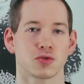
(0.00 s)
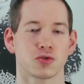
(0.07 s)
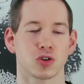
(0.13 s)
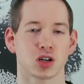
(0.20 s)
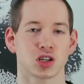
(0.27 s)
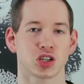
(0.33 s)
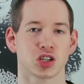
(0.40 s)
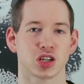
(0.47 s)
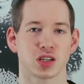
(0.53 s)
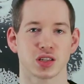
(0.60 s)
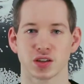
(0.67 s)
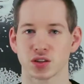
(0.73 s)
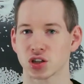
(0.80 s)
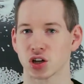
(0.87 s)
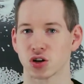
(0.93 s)
vorgestellt,
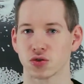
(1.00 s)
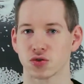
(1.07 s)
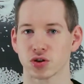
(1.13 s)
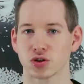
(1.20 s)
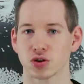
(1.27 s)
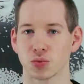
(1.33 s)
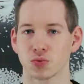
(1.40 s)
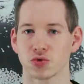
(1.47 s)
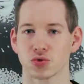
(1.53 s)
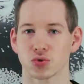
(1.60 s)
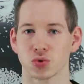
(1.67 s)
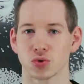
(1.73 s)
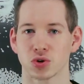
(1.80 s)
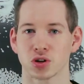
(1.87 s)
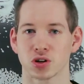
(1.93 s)
der sich auf
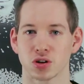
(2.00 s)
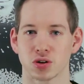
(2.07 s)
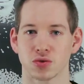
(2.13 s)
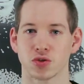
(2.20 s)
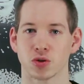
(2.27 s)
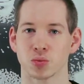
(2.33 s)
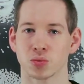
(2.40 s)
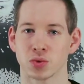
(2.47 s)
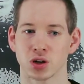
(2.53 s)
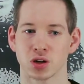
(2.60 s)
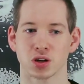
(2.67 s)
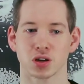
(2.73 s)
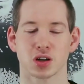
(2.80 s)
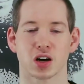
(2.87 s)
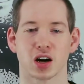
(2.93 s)
Knopfdruck äh, vom
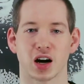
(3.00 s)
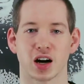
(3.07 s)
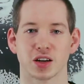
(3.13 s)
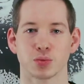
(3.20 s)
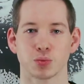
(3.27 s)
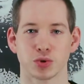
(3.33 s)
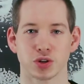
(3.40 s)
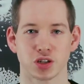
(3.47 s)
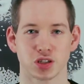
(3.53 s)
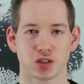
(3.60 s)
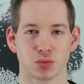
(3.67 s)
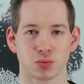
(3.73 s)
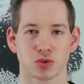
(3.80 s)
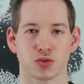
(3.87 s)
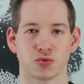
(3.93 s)
geraden Bild
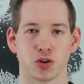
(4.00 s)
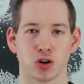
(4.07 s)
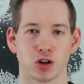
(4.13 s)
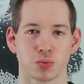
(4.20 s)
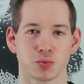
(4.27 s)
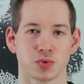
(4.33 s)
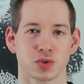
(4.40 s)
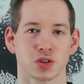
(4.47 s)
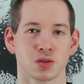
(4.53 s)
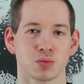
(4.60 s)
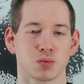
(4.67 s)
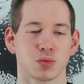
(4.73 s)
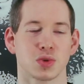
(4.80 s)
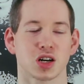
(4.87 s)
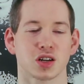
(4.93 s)
zum
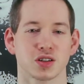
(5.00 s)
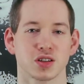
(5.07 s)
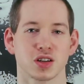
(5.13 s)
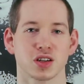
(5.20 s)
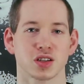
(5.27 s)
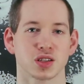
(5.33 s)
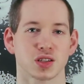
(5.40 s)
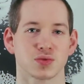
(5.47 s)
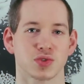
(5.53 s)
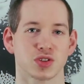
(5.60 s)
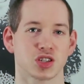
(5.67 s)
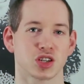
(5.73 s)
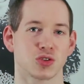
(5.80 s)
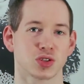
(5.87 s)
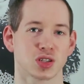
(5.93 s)
gewölbten machen lässt, was
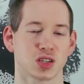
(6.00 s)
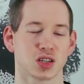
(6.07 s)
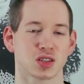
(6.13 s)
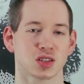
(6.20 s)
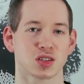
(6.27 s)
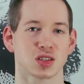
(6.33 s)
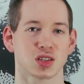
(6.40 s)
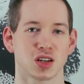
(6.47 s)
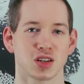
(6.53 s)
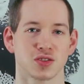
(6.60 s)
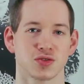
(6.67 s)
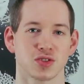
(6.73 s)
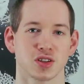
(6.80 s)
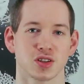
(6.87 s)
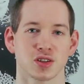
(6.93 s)
ich auch sehr
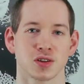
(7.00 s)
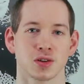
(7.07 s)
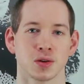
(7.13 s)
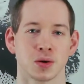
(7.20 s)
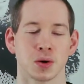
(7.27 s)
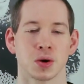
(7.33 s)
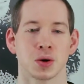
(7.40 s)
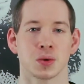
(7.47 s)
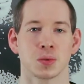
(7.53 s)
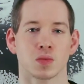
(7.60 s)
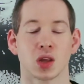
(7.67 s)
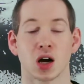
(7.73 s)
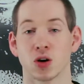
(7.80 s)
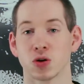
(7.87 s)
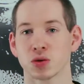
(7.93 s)
interessant finde.
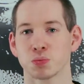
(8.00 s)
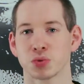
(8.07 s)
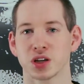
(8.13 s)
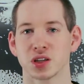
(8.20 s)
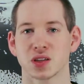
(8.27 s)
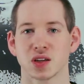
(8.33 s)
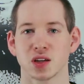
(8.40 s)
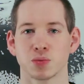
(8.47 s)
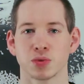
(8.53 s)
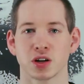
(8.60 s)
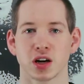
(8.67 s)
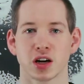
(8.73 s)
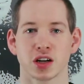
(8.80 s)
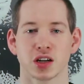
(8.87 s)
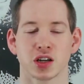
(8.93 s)
Auch im
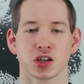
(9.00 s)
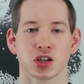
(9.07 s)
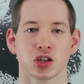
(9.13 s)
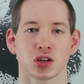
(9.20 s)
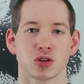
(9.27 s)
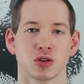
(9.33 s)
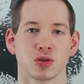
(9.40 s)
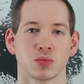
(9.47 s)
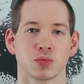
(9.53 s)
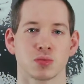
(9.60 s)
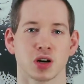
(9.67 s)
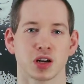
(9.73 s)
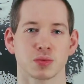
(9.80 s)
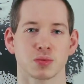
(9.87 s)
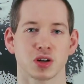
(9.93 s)
PC-Bereich
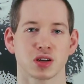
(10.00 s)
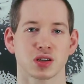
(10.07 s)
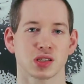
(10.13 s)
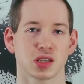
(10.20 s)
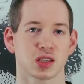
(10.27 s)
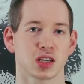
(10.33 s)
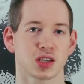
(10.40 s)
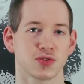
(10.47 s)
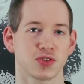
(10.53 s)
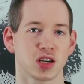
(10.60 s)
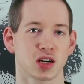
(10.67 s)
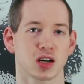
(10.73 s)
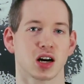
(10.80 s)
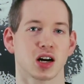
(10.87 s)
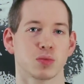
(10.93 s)
ähm, hat man gesehen, dass
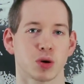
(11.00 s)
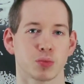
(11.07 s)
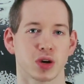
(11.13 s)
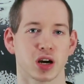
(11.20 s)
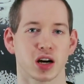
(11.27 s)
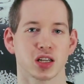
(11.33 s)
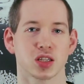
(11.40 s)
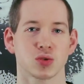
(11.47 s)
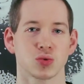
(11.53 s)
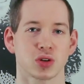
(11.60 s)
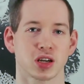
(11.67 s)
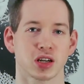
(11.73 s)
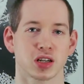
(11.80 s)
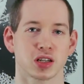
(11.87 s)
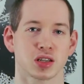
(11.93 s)
4K immer mehr
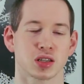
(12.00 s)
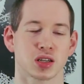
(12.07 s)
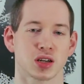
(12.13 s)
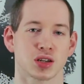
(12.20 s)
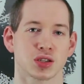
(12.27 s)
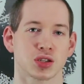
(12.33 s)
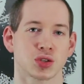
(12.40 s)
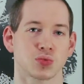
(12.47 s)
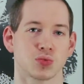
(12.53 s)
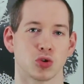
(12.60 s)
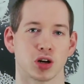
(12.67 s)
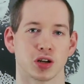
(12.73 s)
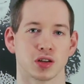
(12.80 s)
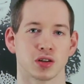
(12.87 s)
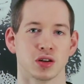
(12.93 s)
Einzug hält. Das heißt, es
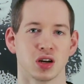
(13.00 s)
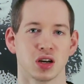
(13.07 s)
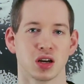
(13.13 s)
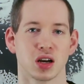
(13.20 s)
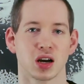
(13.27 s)
wurden